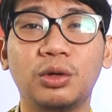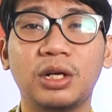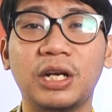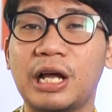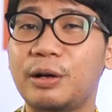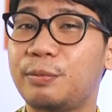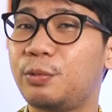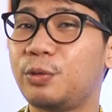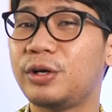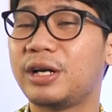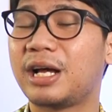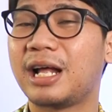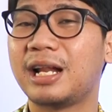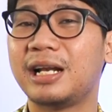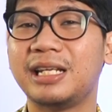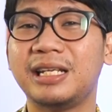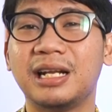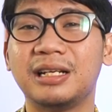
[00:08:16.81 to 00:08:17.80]
walaupun
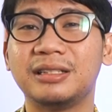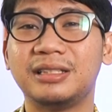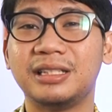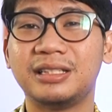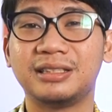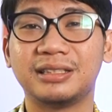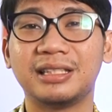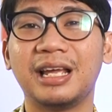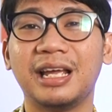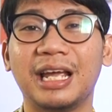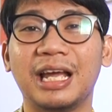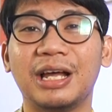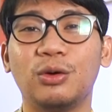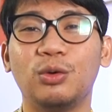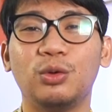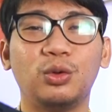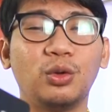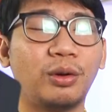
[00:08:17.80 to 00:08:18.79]
kalian siksa ya
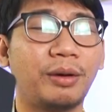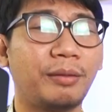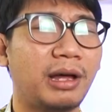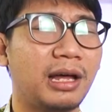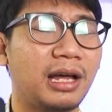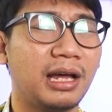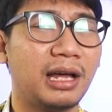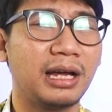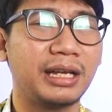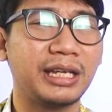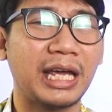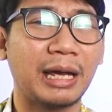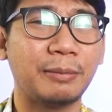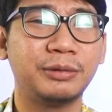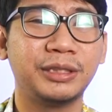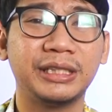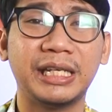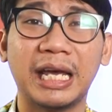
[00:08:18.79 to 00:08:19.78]
untuk eh,
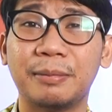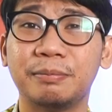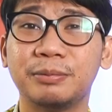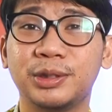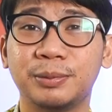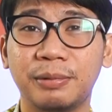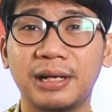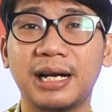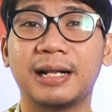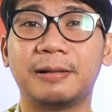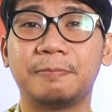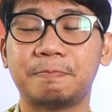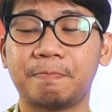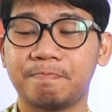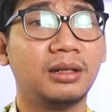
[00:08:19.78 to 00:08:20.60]
games-games uh, berat.